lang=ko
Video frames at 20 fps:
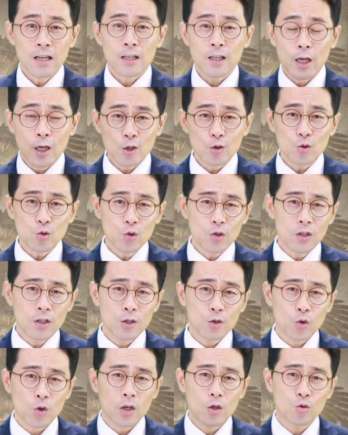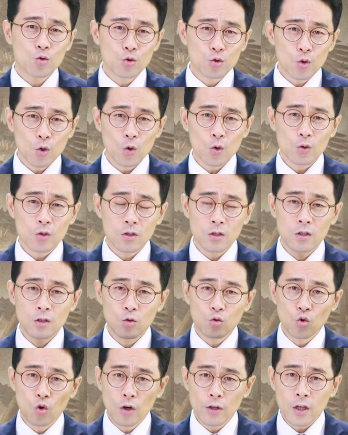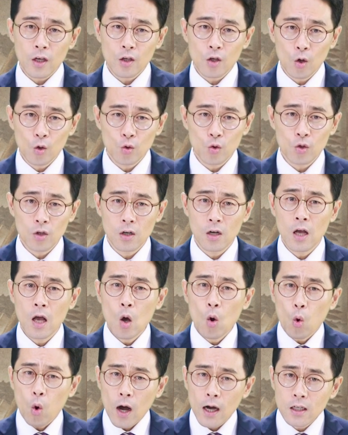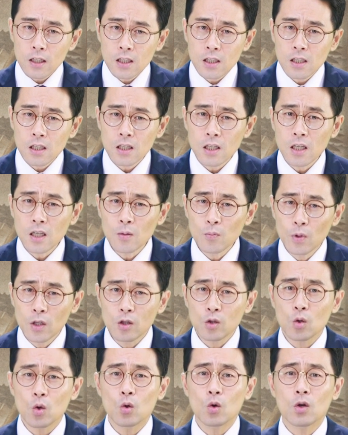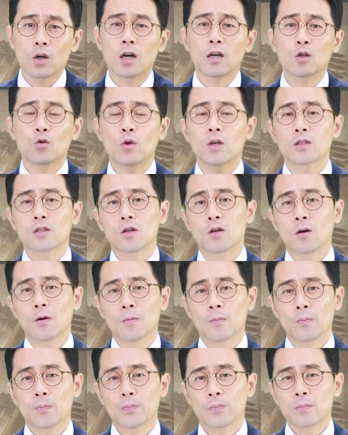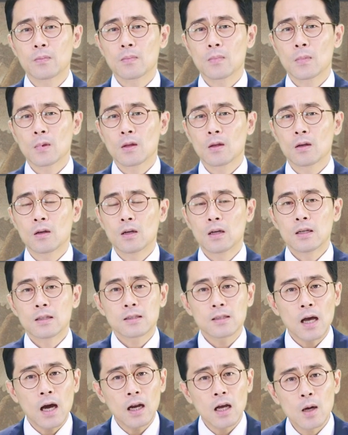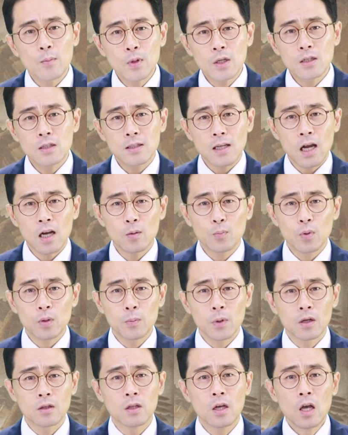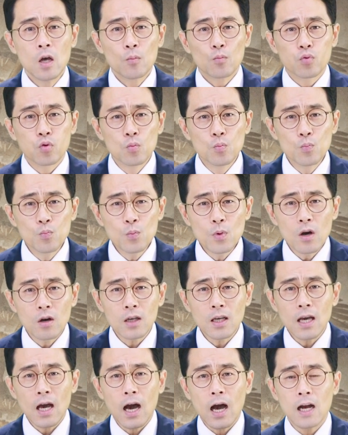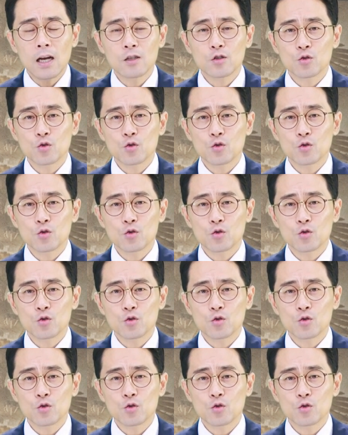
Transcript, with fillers: 예수 그리스도의 구소, 그 구원의 경륜을 확실히 믿도록 하기 위해서 사람이 살피면 분명히 알